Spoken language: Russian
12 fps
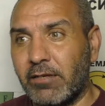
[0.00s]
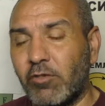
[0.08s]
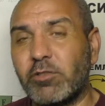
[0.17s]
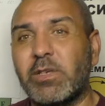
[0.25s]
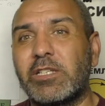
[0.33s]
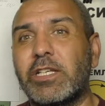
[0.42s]

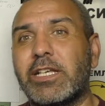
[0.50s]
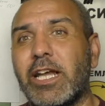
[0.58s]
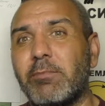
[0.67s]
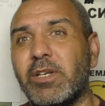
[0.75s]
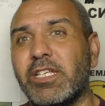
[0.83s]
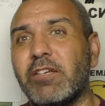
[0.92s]
Вот эти
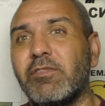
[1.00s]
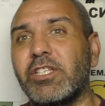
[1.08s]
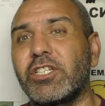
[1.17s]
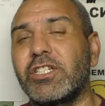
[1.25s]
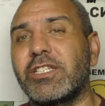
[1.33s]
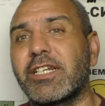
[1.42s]
капельки вы
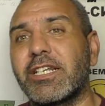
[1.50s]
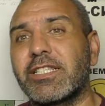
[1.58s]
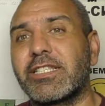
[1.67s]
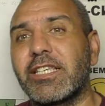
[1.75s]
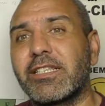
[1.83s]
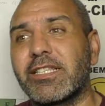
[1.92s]
должны
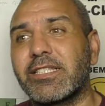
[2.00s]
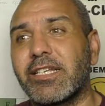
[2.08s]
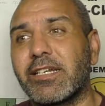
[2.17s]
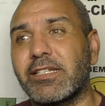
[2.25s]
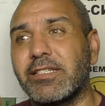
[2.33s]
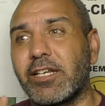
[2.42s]
драгоценно
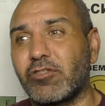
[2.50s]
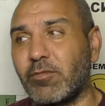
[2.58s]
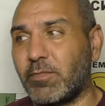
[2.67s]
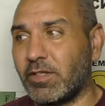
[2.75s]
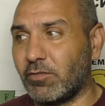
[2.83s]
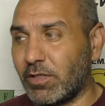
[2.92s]
сохранять,
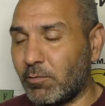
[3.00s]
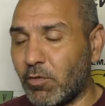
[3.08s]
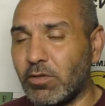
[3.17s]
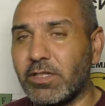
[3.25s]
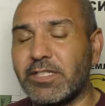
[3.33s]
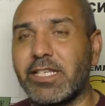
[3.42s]
чтобы он
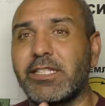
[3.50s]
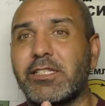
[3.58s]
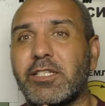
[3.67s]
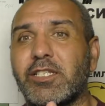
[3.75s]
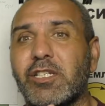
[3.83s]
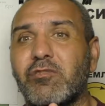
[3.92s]
наполнился
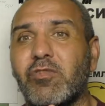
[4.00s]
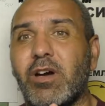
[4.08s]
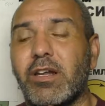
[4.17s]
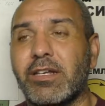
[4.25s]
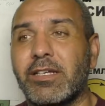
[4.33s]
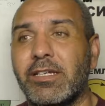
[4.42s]
этот
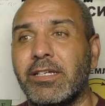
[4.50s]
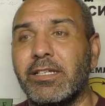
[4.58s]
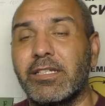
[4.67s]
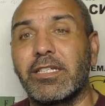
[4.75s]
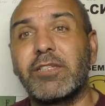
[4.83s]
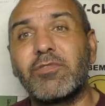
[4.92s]
резервуар.
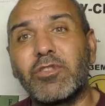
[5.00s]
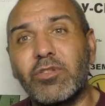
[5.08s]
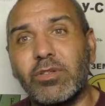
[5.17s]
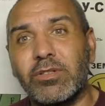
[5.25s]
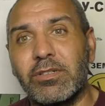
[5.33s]
И все.